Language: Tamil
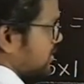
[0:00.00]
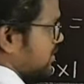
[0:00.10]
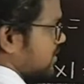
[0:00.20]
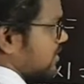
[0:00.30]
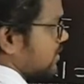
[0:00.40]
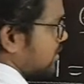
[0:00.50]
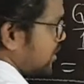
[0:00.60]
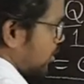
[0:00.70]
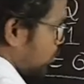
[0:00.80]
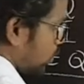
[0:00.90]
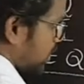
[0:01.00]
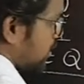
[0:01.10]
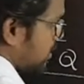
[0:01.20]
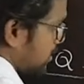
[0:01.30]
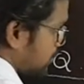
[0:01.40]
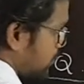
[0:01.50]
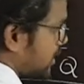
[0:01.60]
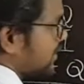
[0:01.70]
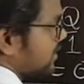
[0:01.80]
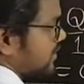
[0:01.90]
இந்த ஒன்
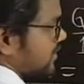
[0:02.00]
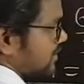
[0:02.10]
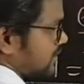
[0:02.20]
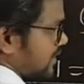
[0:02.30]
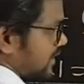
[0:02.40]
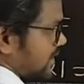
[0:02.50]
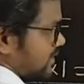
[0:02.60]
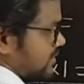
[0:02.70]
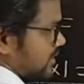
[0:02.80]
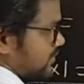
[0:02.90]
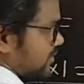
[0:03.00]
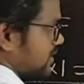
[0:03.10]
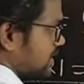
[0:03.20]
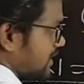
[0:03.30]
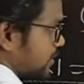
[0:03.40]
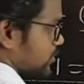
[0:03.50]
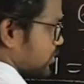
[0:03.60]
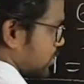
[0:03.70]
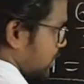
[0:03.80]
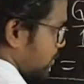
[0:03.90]
பை இந்த டேர்ம் வந்து இங்கே
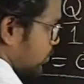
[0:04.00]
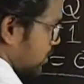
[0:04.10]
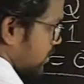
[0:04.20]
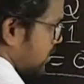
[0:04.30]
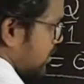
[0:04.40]
வந்துடும் அப்போ ஒன்